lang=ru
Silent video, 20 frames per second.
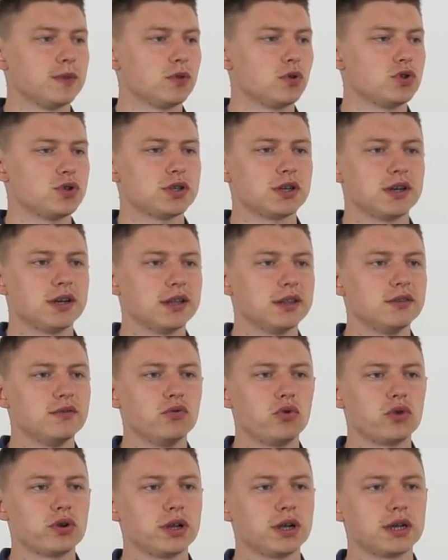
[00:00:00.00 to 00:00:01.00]
То есть от
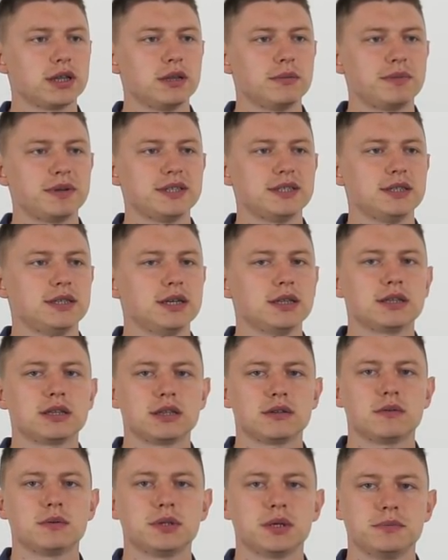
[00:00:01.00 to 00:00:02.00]
дворника до президента
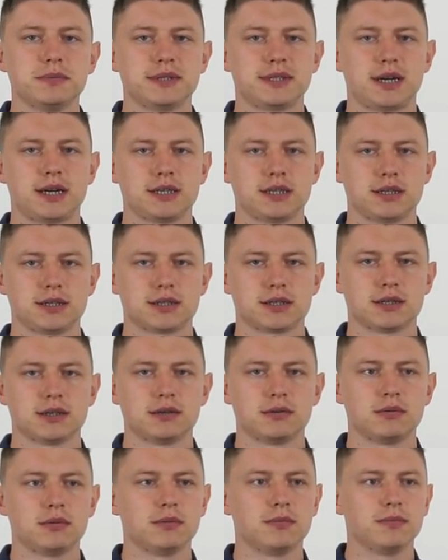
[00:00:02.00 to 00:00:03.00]
это вообще без разницы.
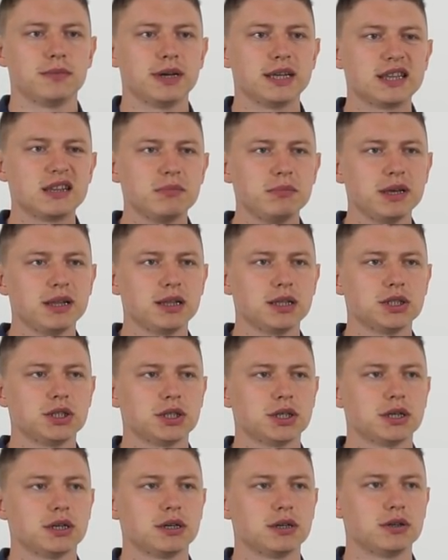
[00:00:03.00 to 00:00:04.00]
Это
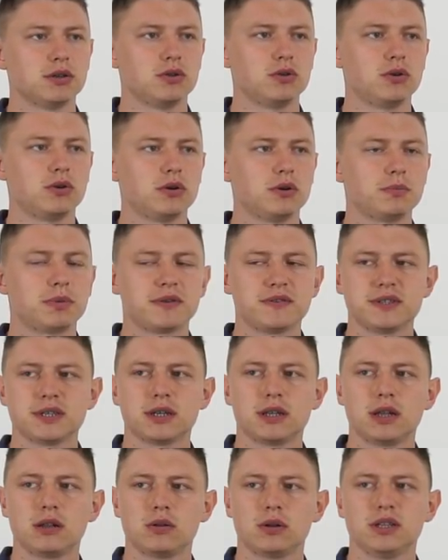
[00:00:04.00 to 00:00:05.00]
мелочи, но
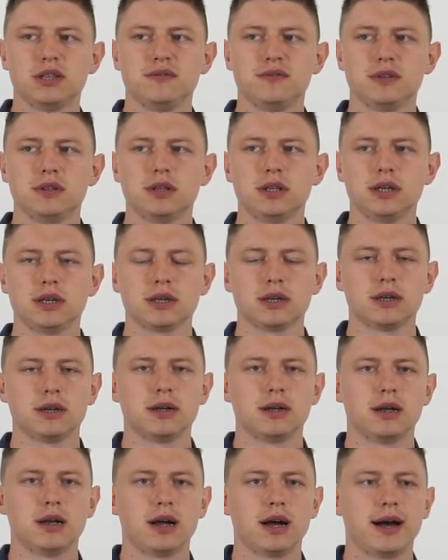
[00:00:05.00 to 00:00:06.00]
профессионалу они видны,
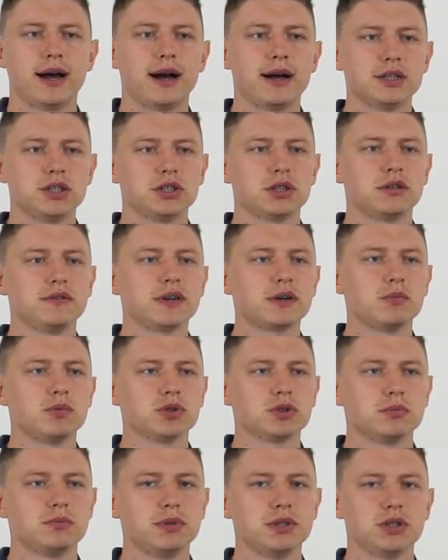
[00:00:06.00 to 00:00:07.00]
а человек
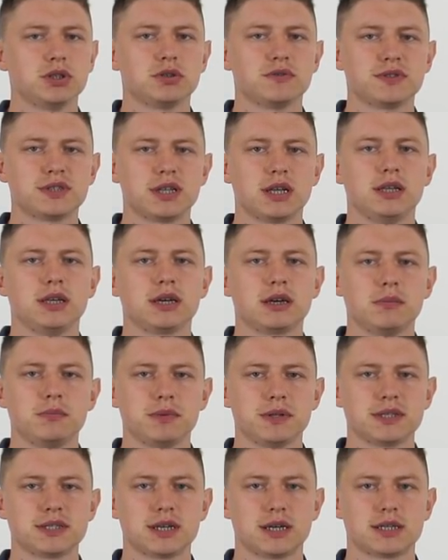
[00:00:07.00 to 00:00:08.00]
может быть еще в стадии
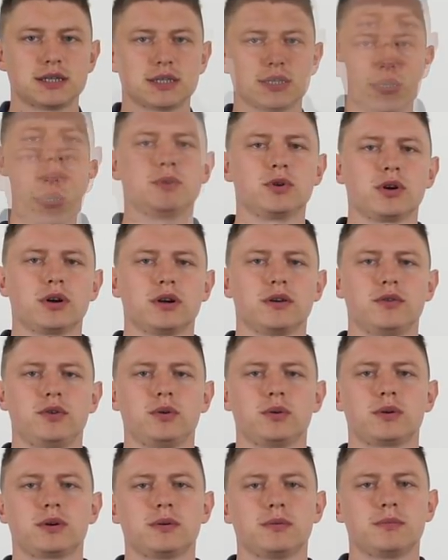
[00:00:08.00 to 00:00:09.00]
компенсации. Я много
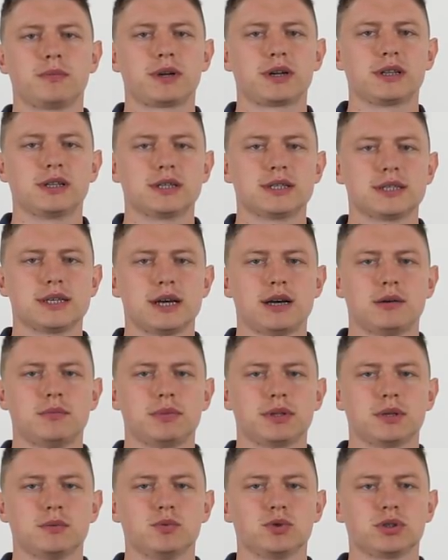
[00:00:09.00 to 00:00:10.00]
говорю про глаза,
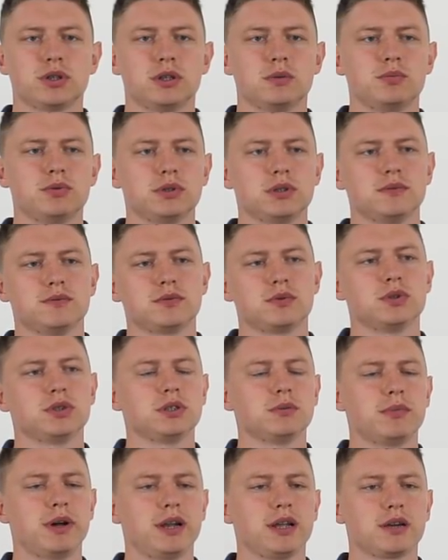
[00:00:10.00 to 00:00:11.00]
потому что, допустим, в
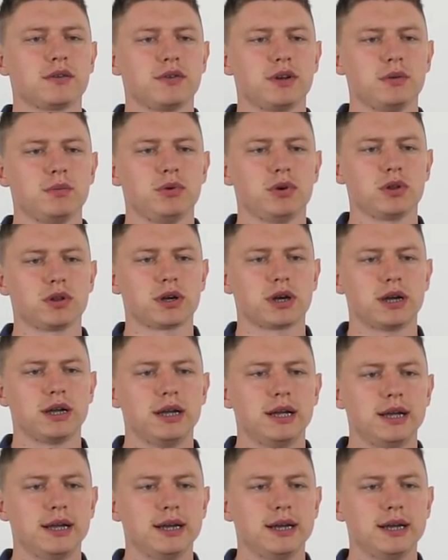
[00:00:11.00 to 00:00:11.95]
случае маленького ребенка